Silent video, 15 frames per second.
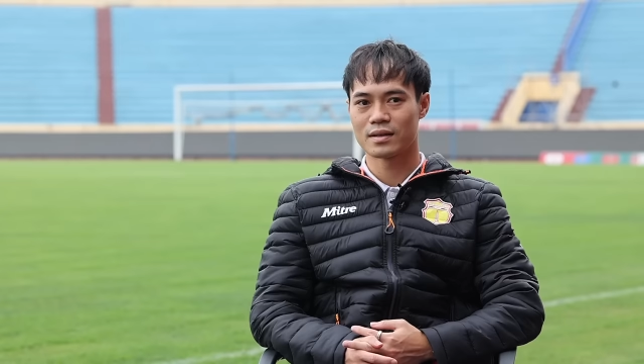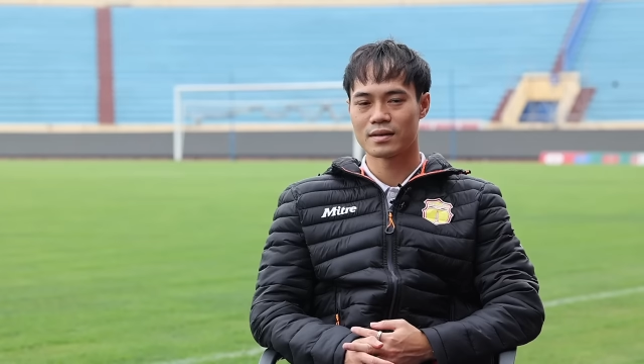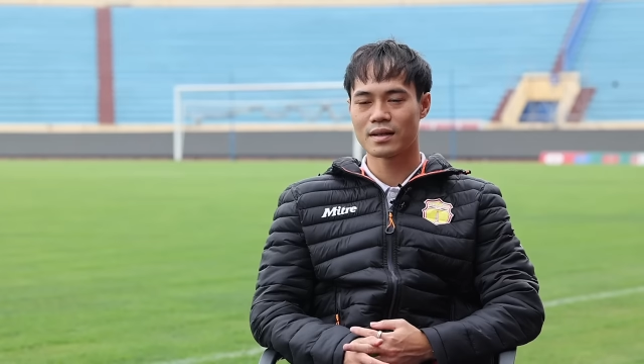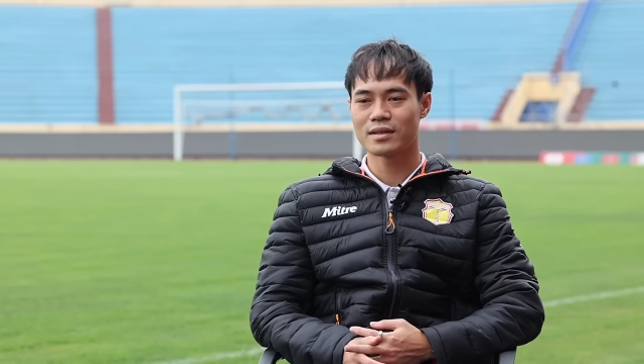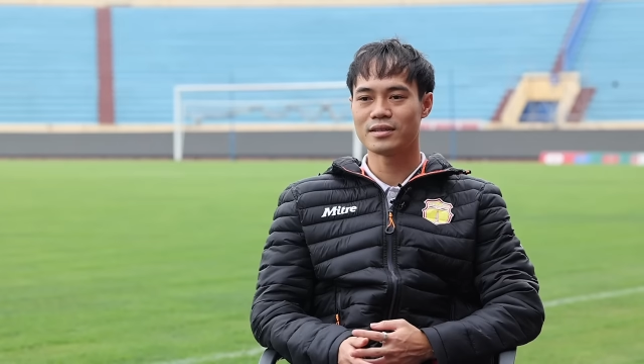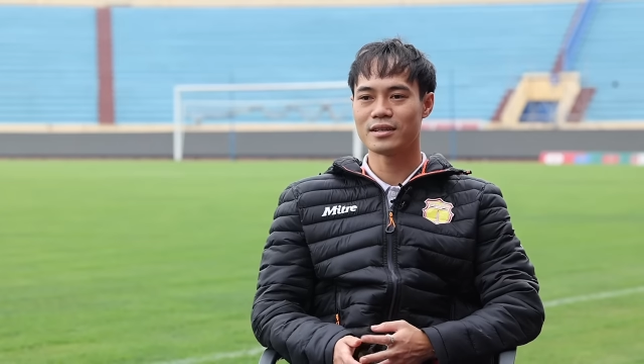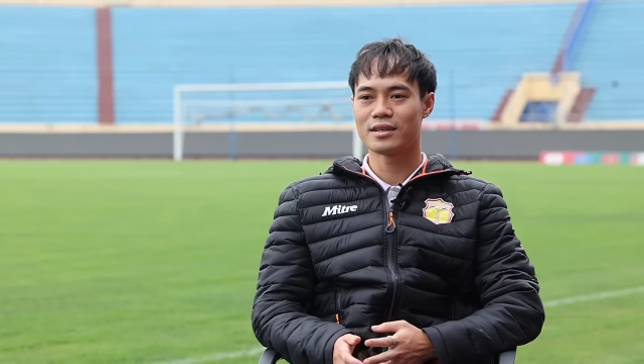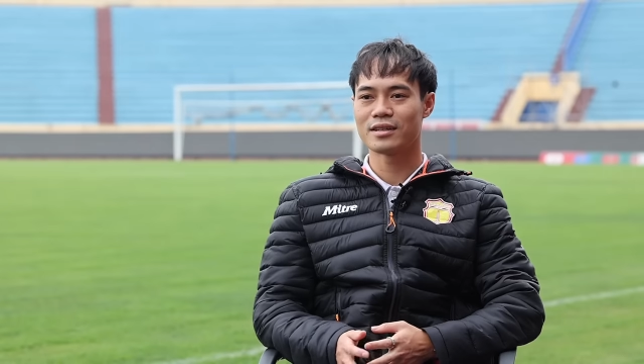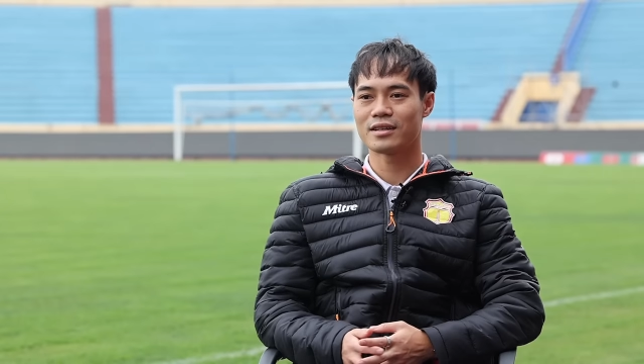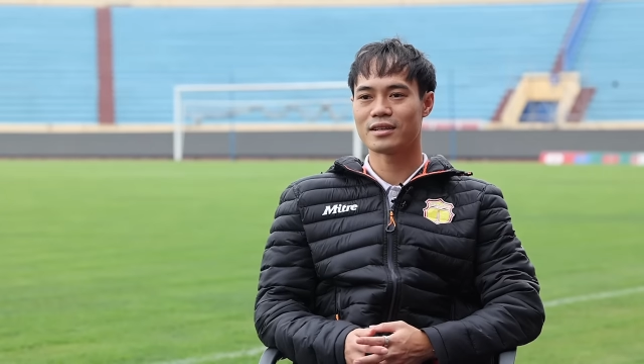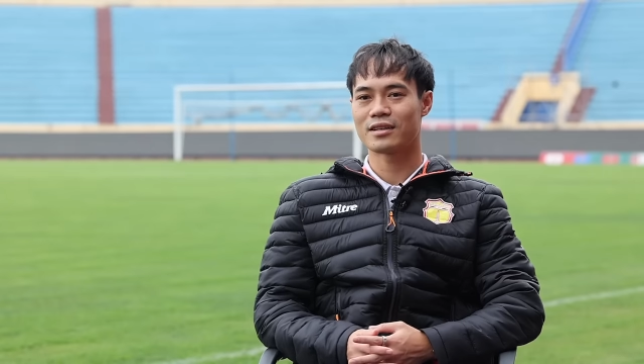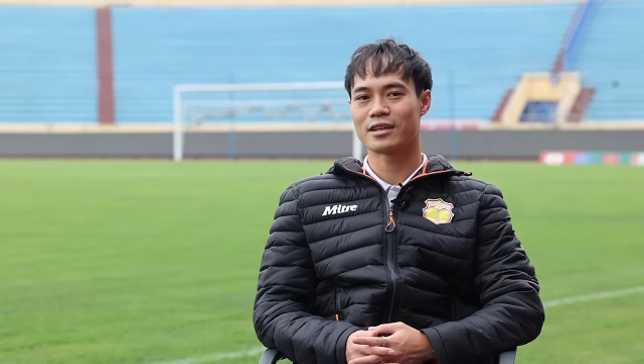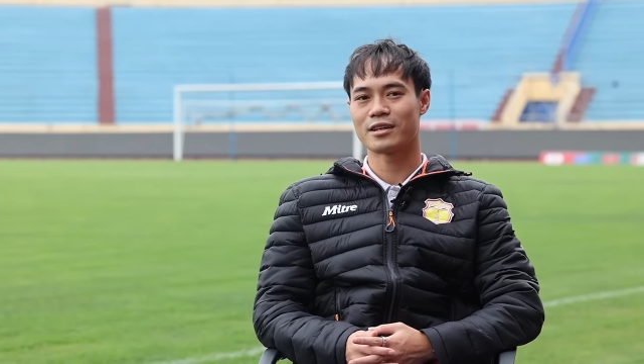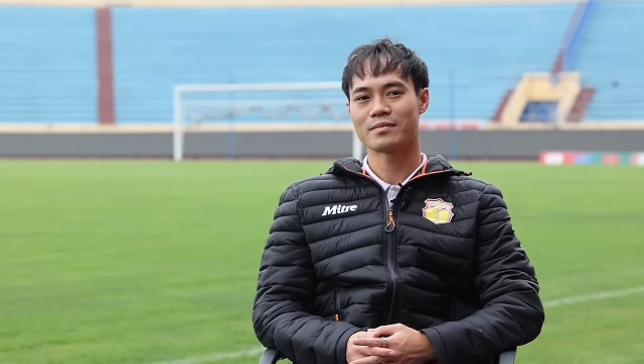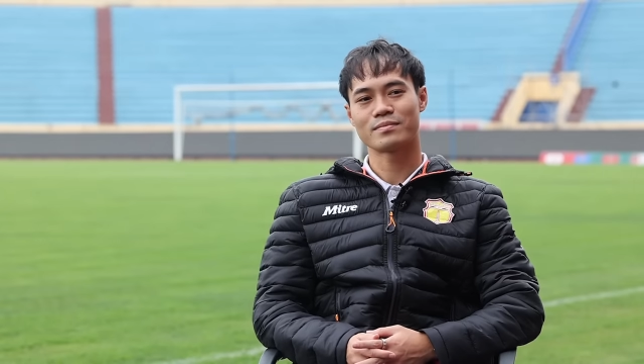Tất nhiên
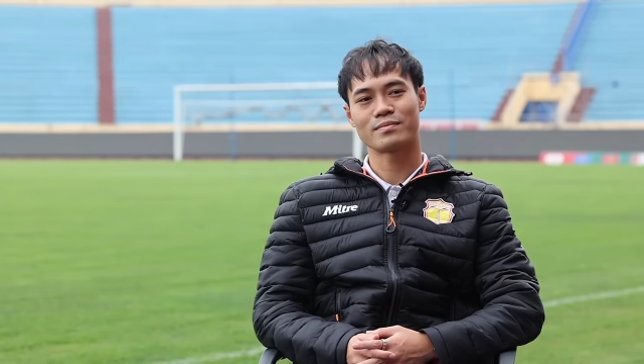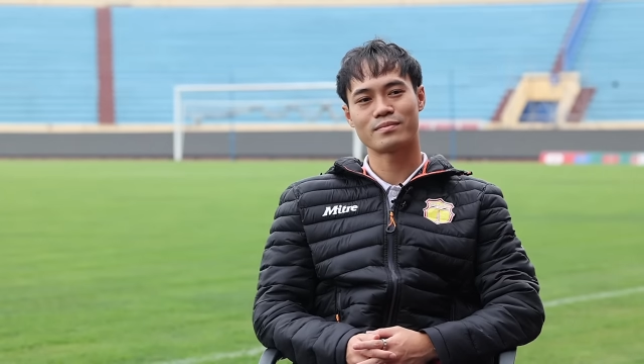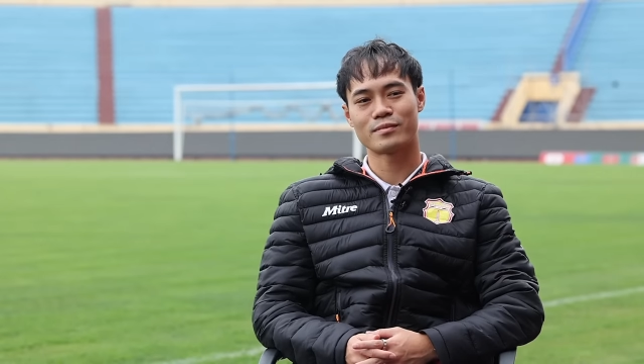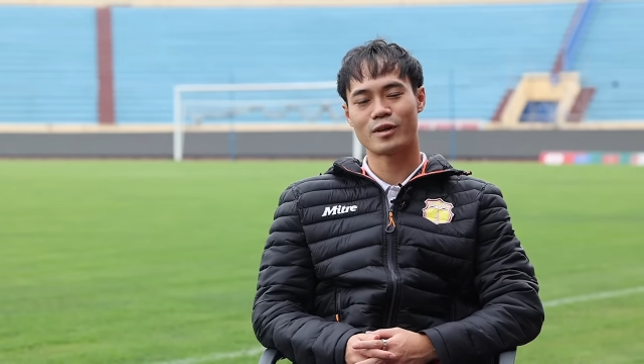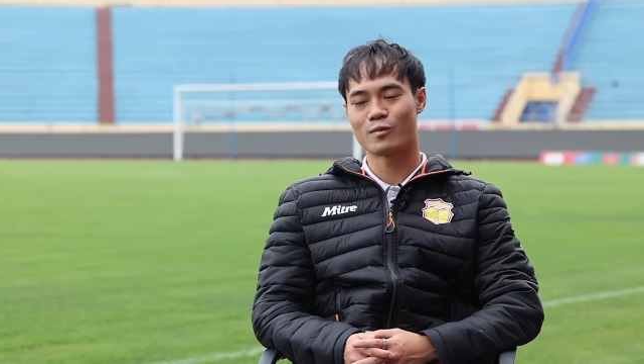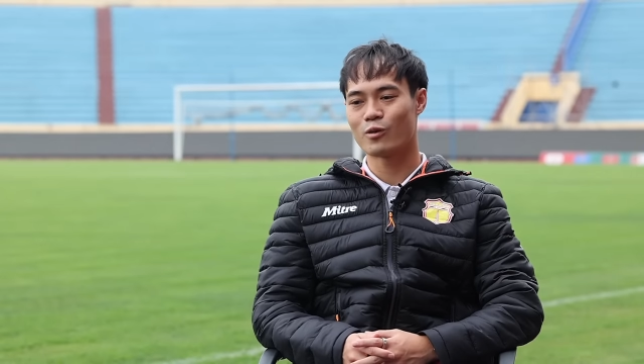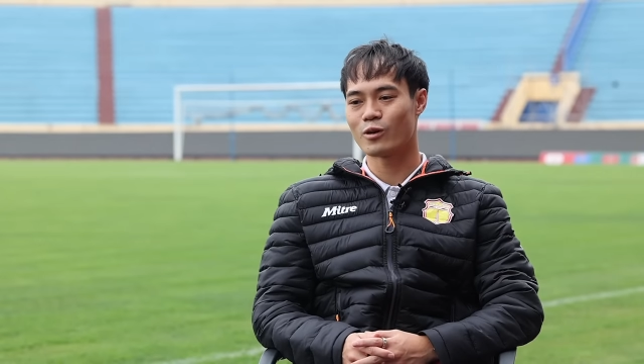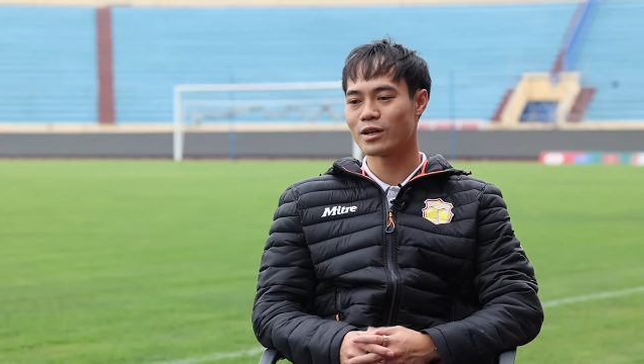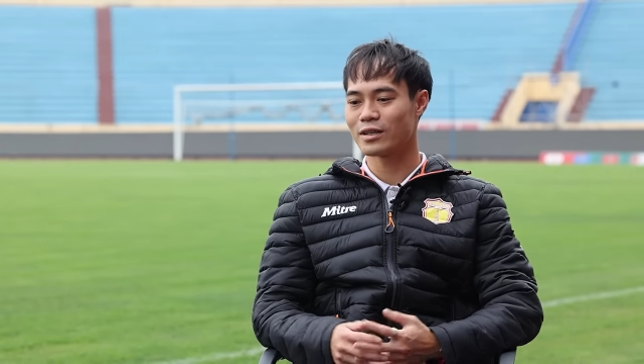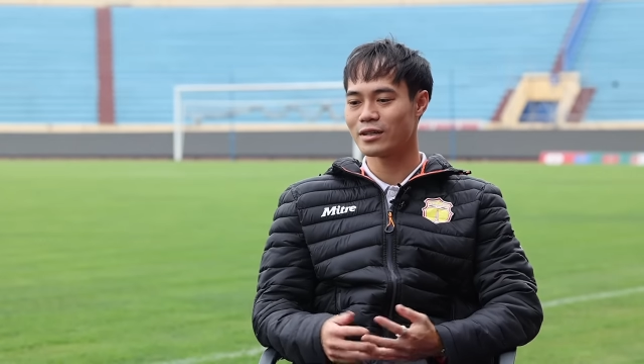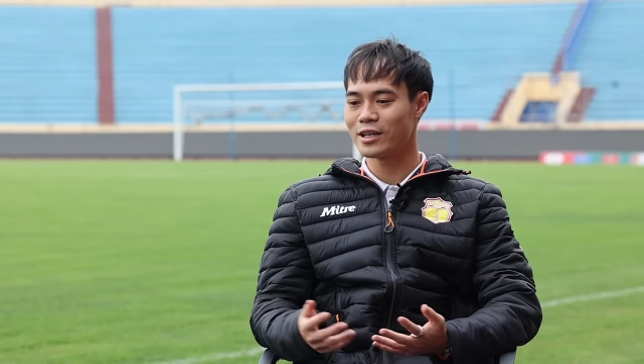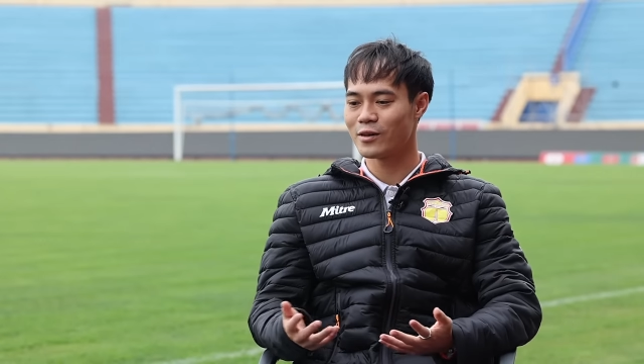là em mong muốn là những